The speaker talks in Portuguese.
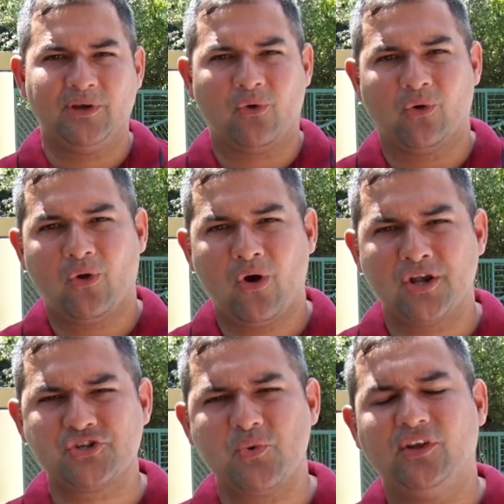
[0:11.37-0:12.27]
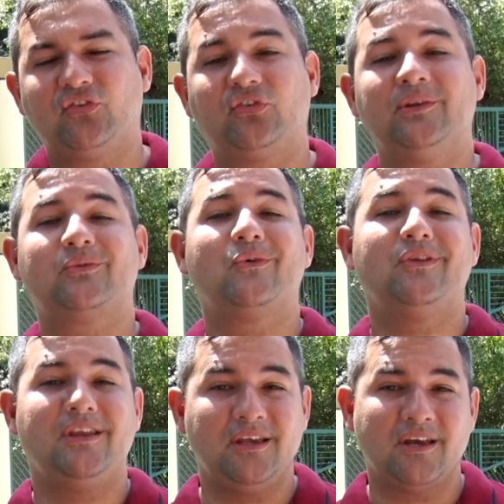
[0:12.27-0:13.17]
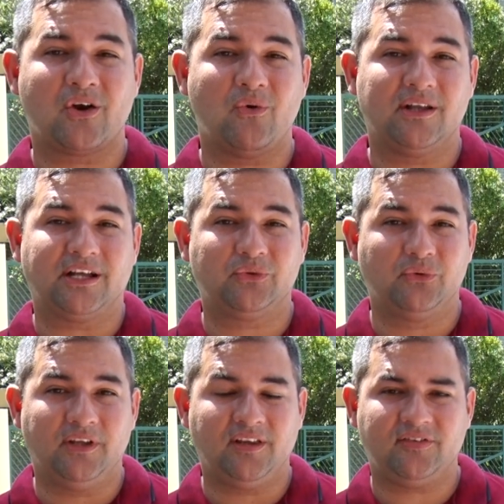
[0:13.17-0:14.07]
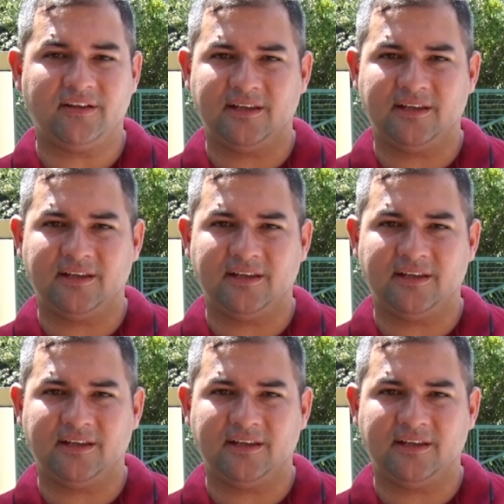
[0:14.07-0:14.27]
ecológico, em sintonia com a natureza,